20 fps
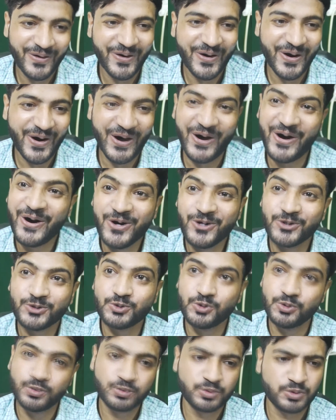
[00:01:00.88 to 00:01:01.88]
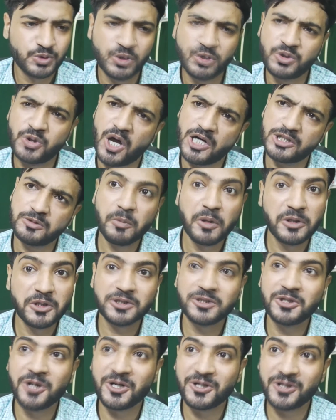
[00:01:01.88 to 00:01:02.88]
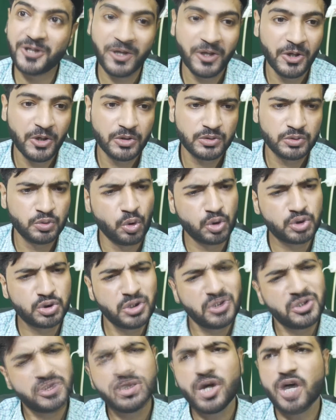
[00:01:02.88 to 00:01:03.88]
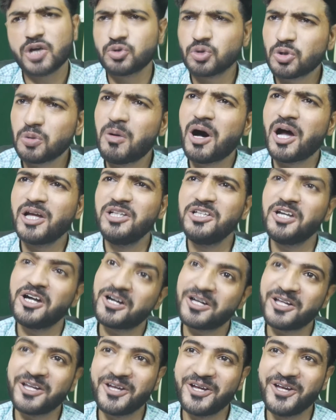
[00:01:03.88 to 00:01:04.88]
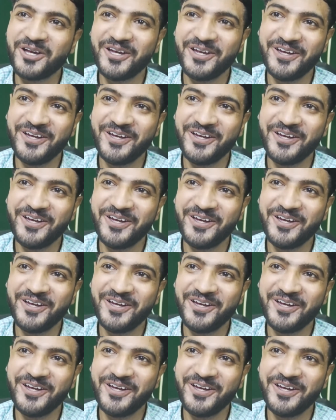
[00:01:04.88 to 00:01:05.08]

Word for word: हाँ दिन रात मेहनत करके दो तीन हजार तो कमा ही लिया करेंगे